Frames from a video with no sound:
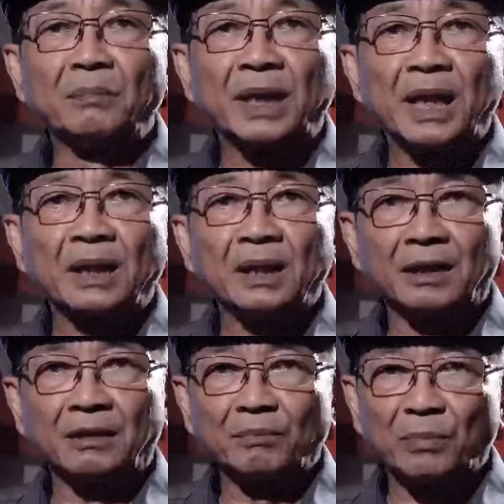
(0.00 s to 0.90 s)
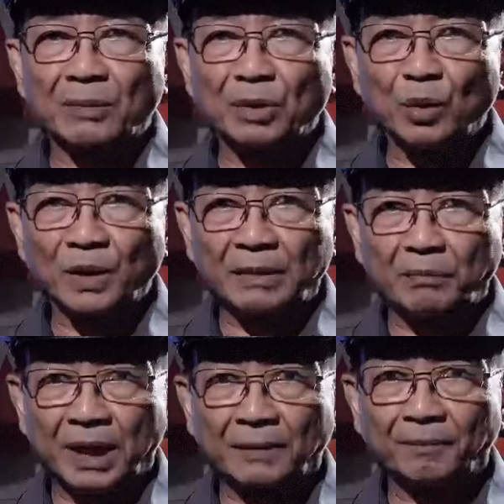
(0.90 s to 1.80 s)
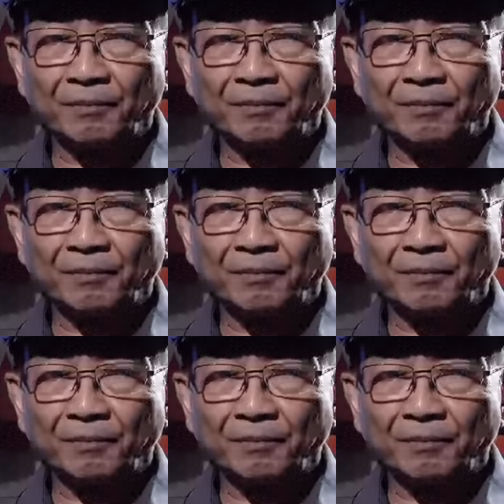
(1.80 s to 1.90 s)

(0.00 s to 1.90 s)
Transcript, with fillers: kemenangan Prabowo Gibran.